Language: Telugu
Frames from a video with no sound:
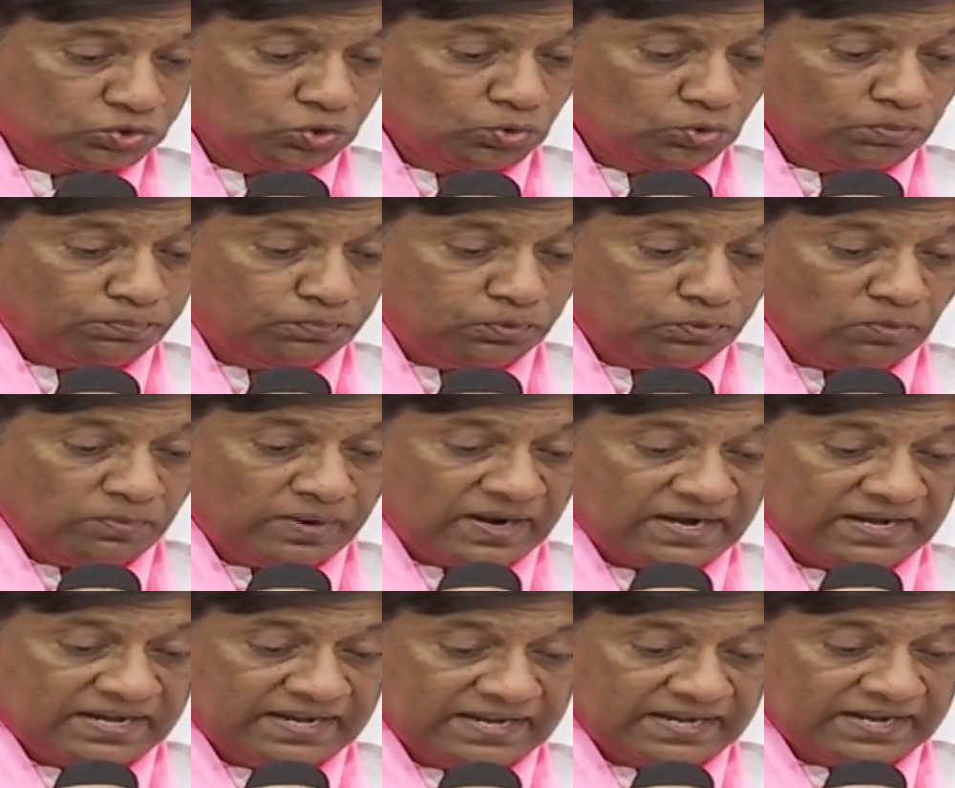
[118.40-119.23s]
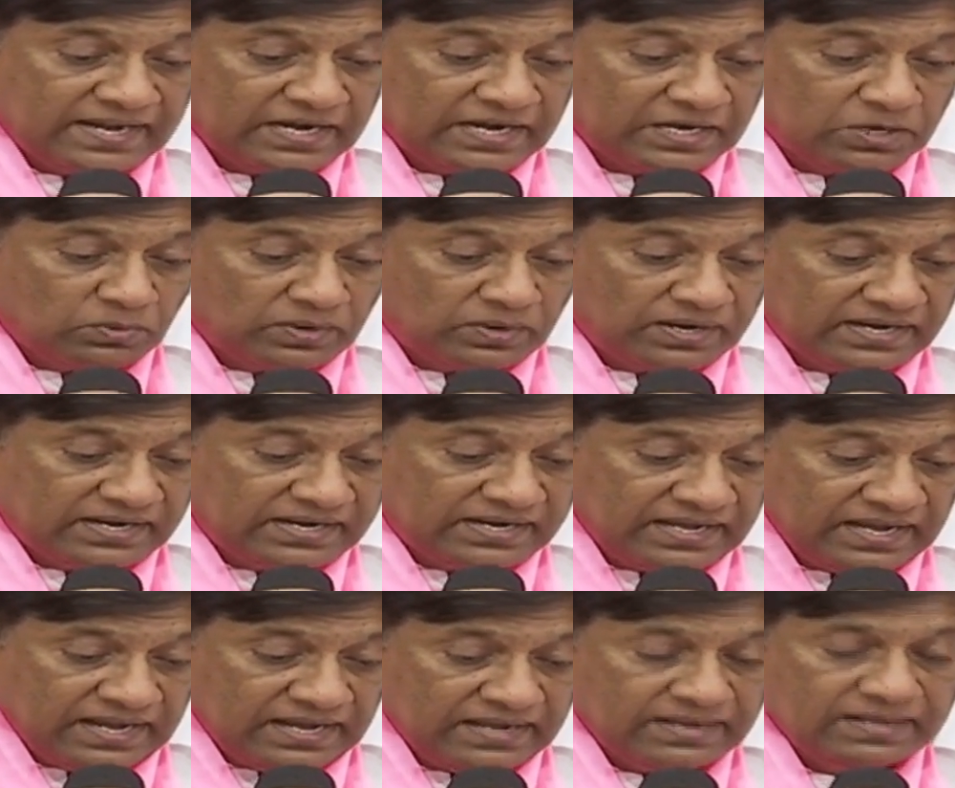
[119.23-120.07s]
తుప్పు
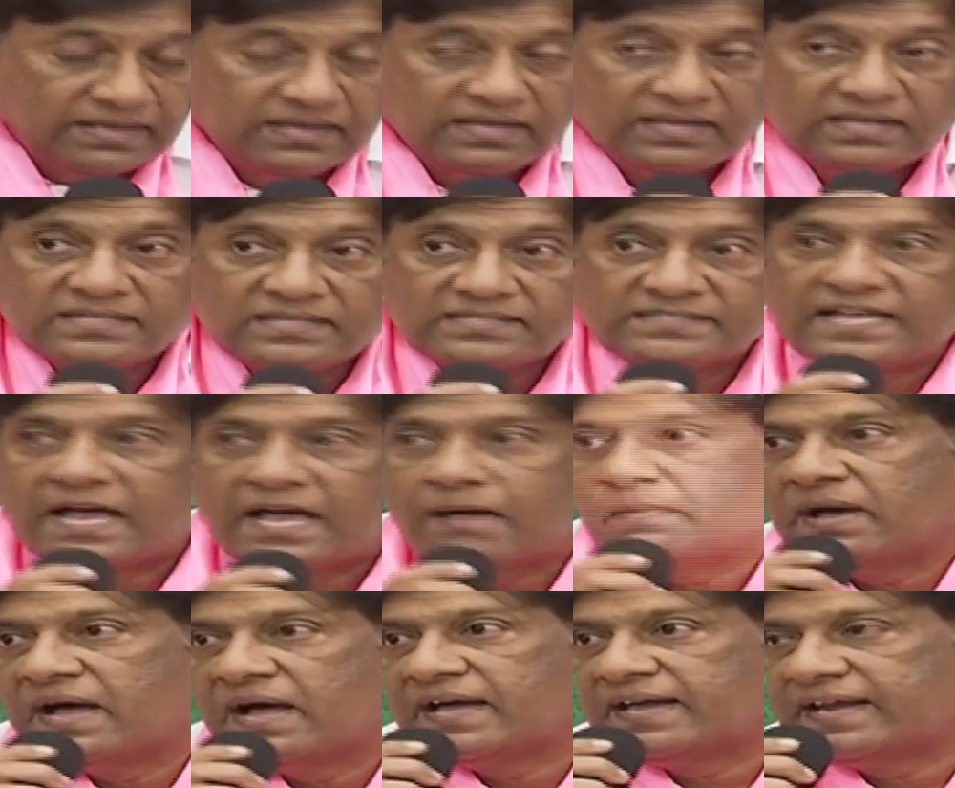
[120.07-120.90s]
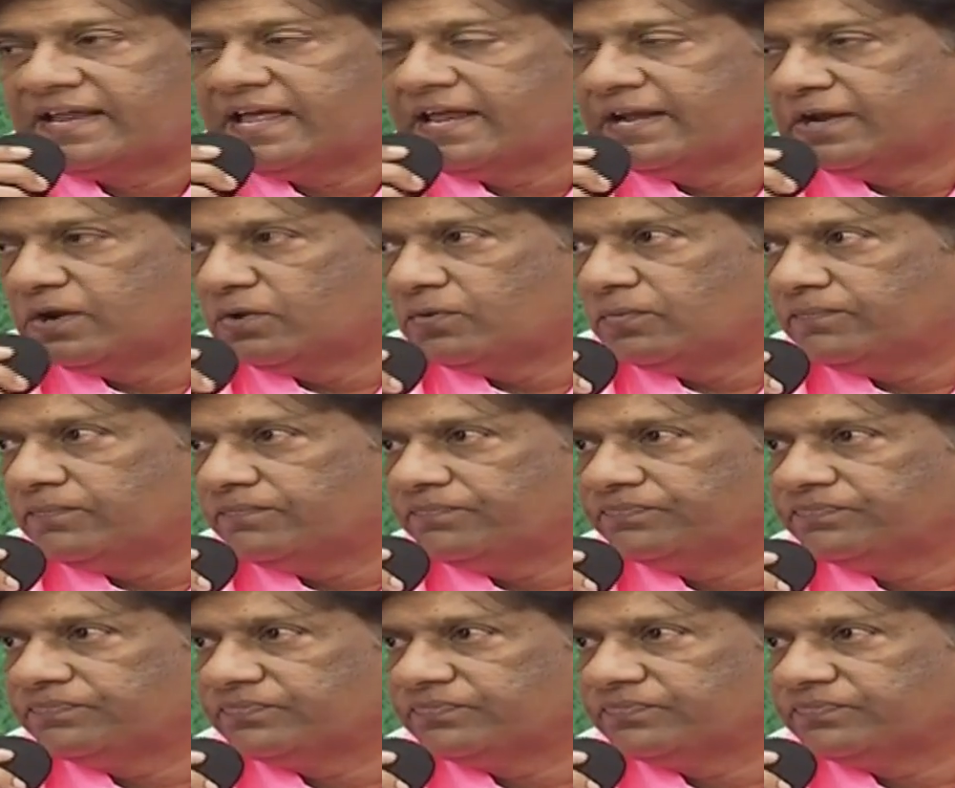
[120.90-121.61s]
పట్టినటువంటి సామాగ్రి అన్నవు